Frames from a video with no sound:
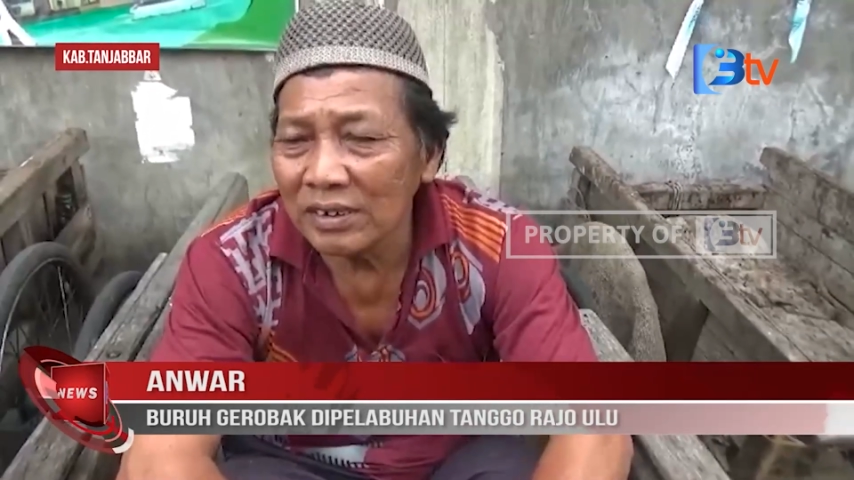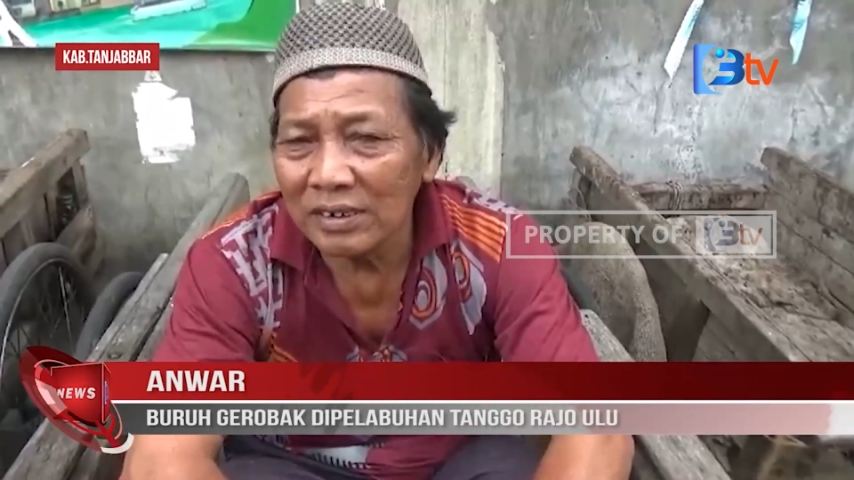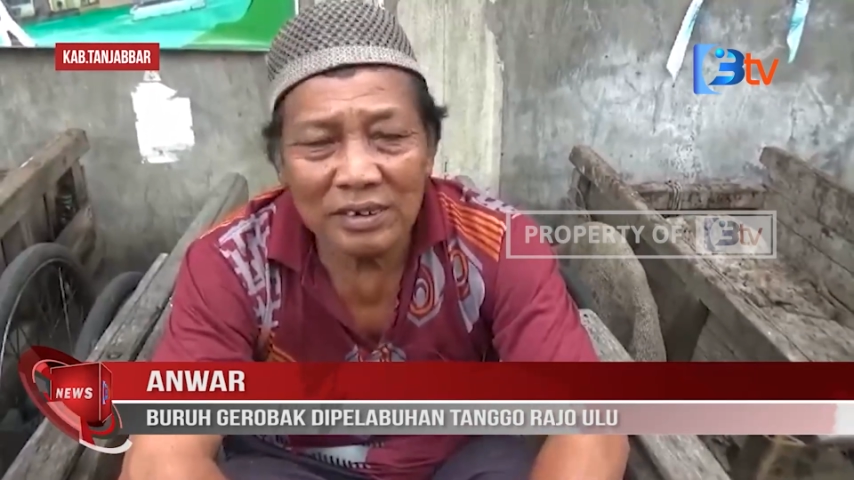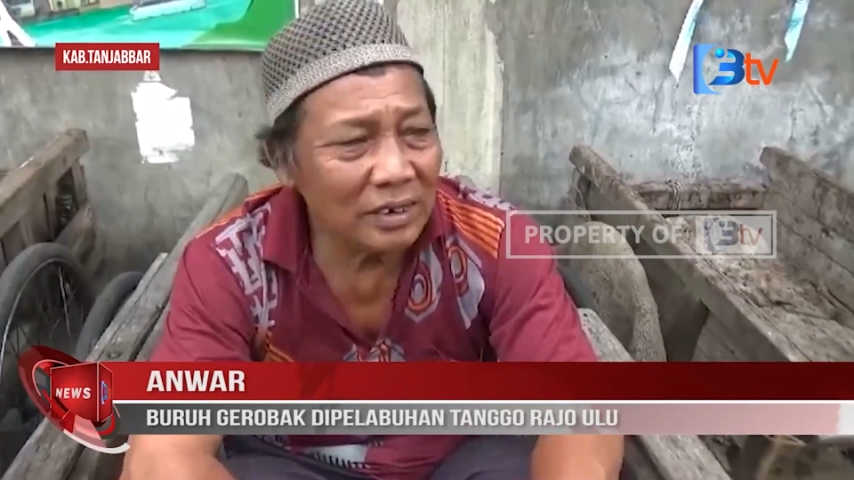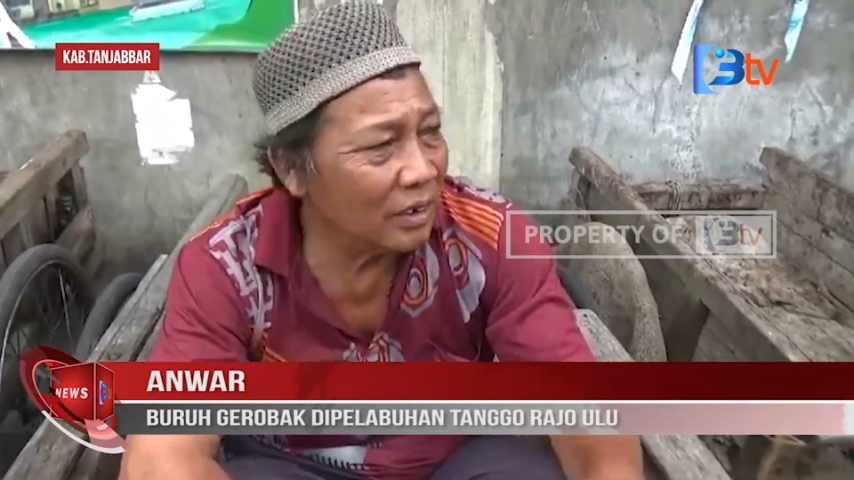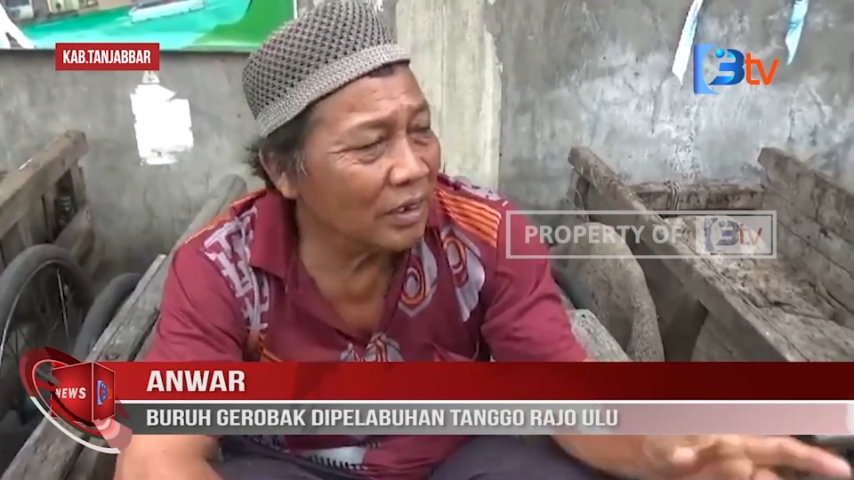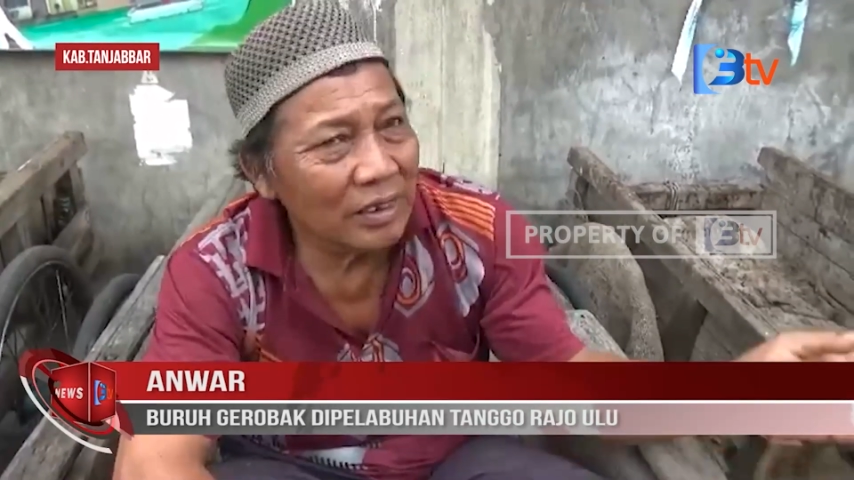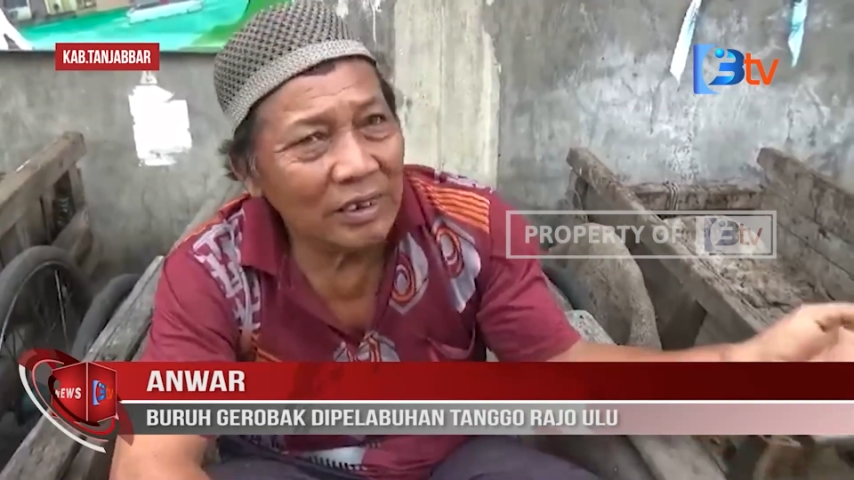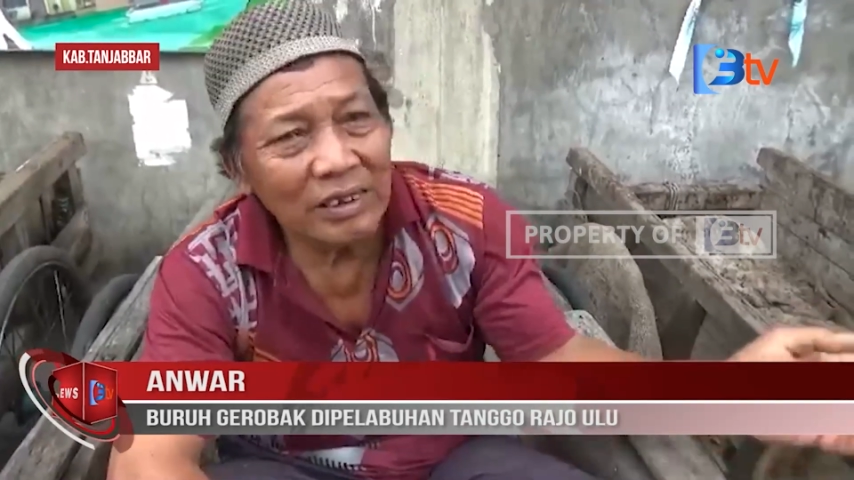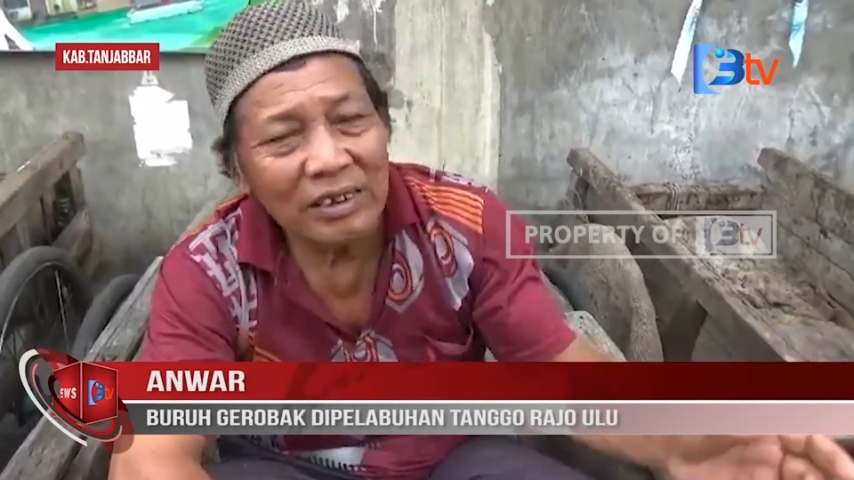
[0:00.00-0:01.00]
ini kena
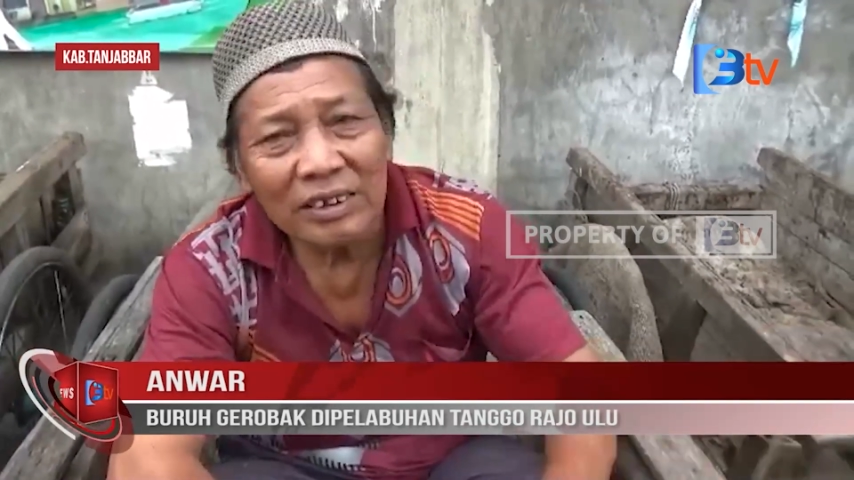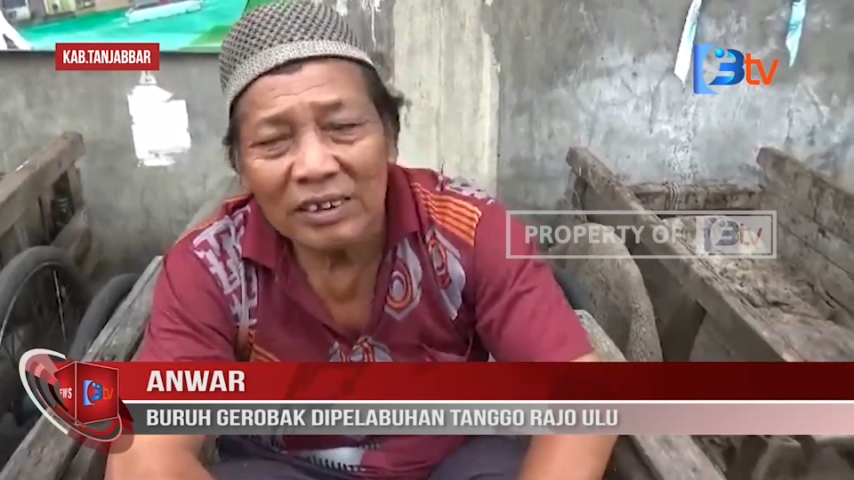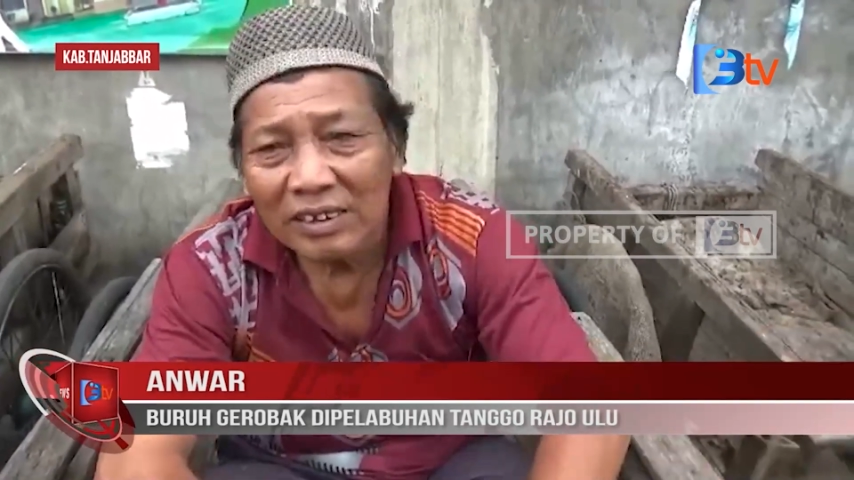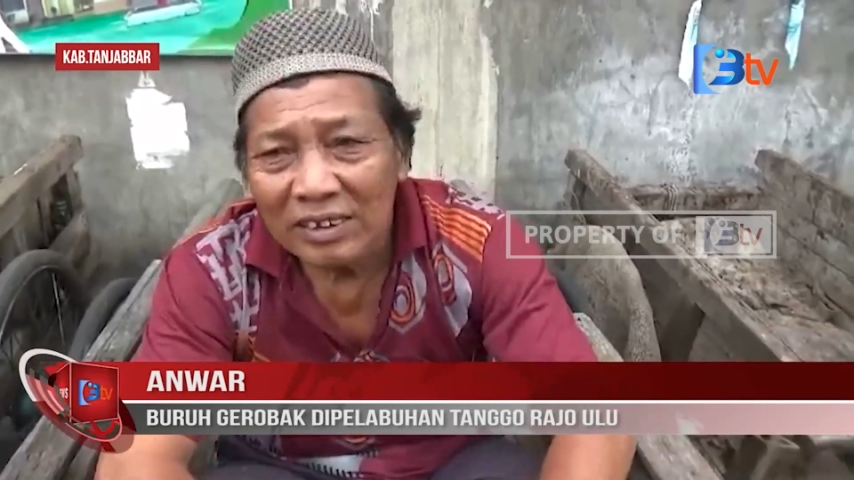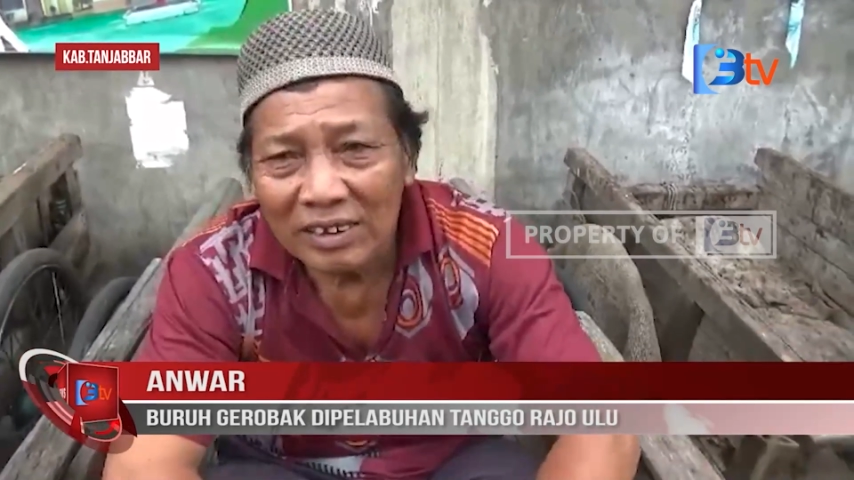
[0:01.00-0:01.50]
ini apa